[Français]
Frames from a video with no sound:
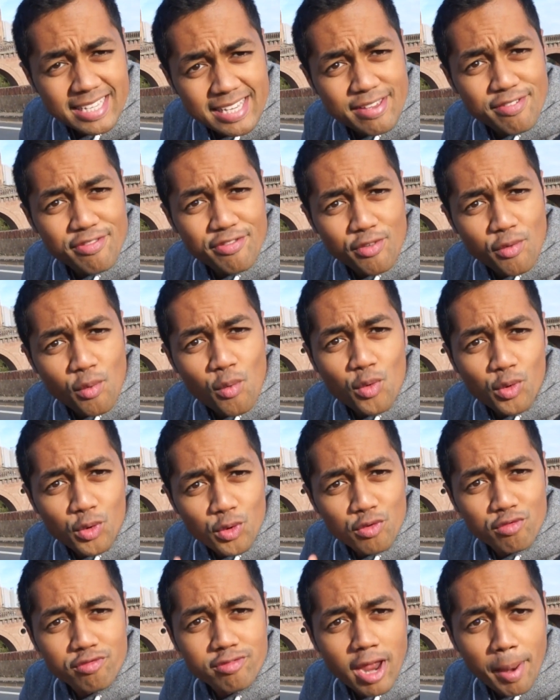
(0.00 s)
qui font
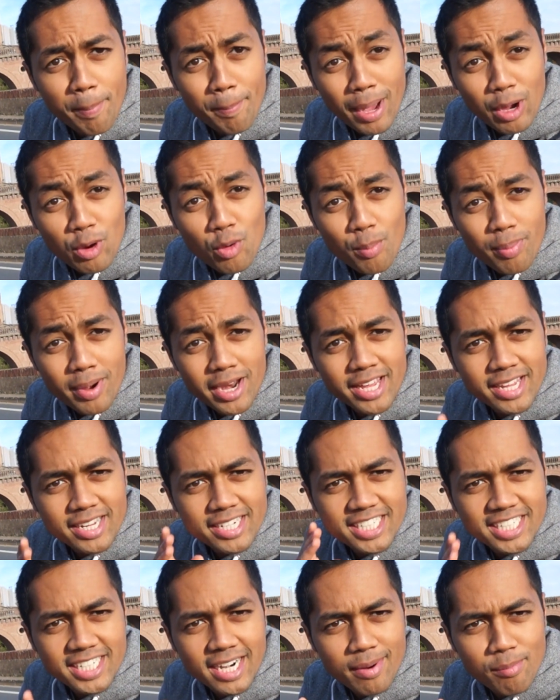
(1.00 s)
que vous n'êtes pas complet
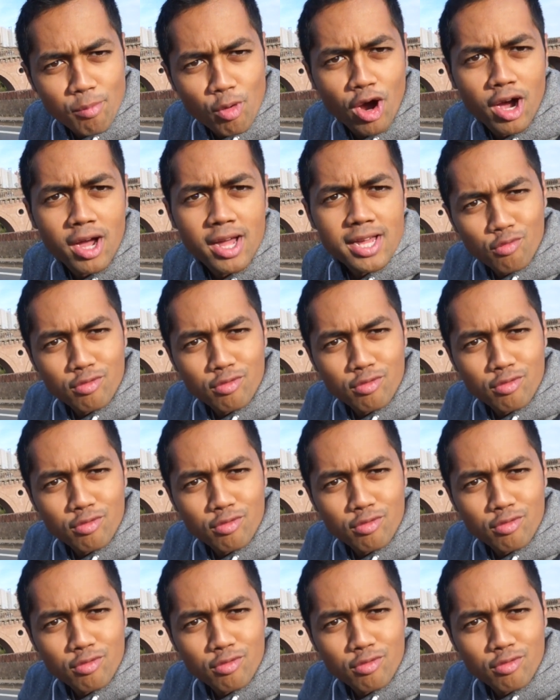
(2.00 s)
chaque mois.